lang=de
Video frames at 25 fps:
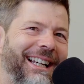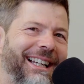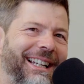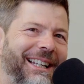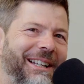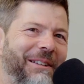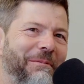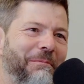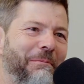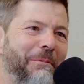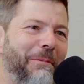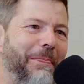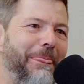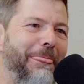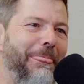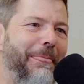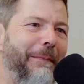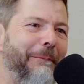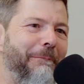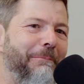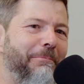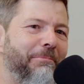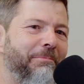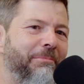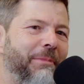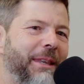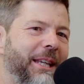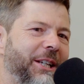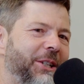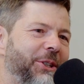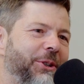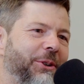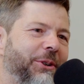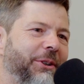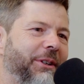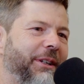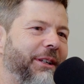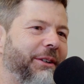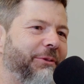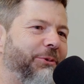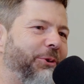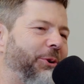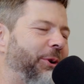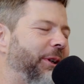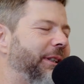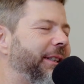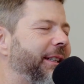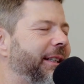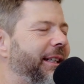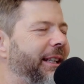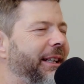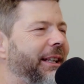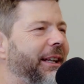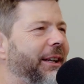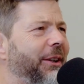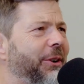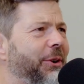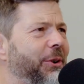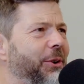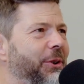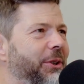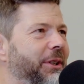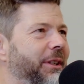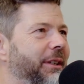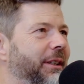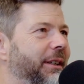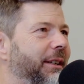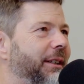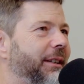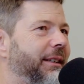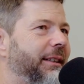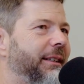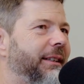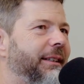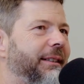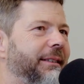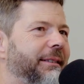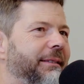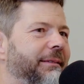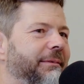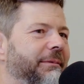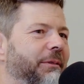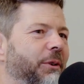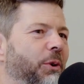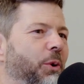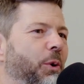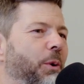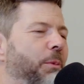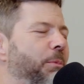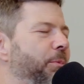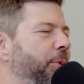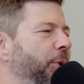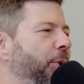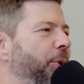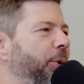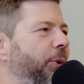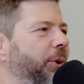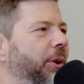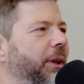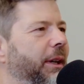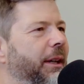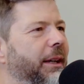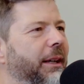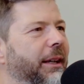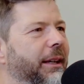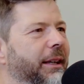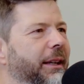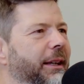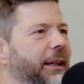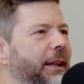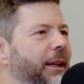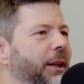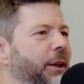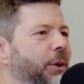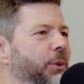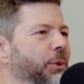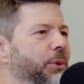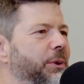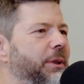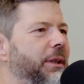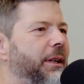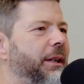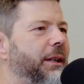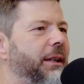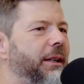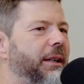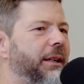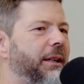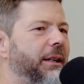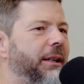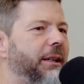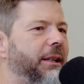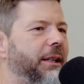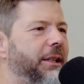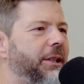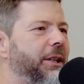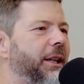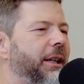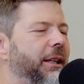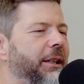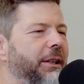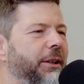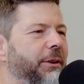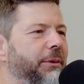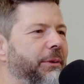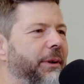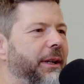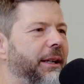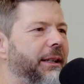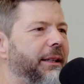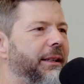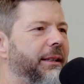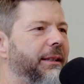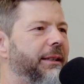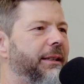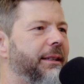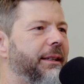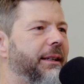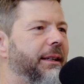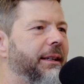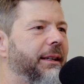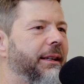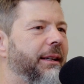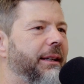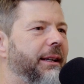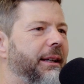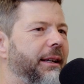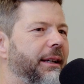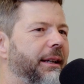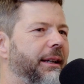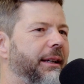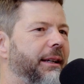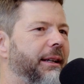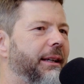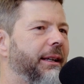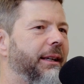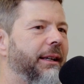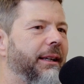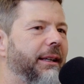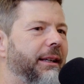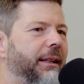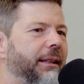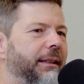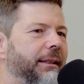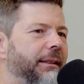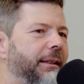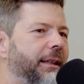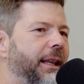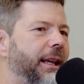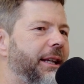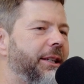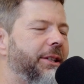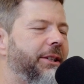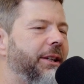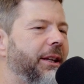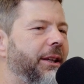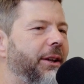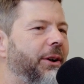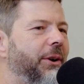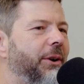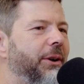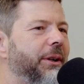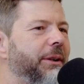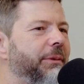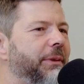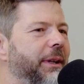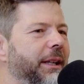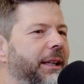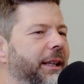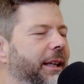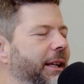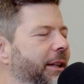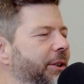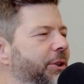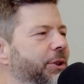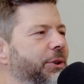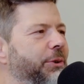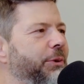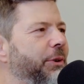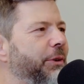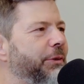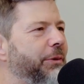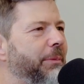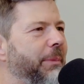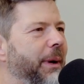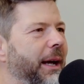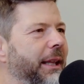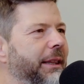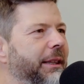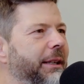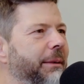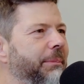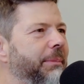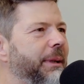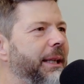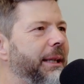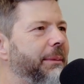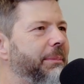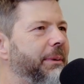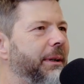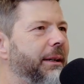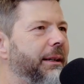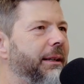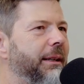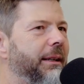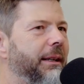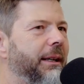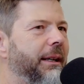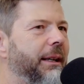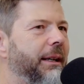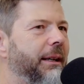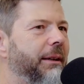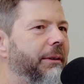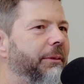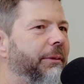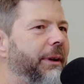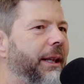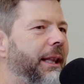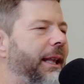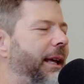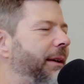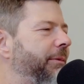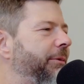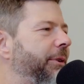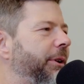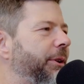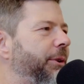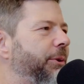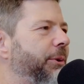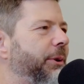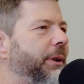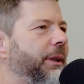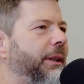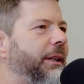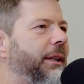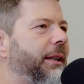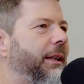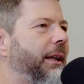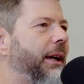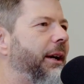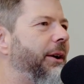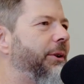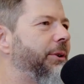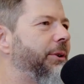Ähm, wir standen ja vorne einer der größten äh, Umbrüche in unserer Geschichte. Da werdet nächste Jahre wird kein Stuhl vom anderen bleiben, weil einfach durch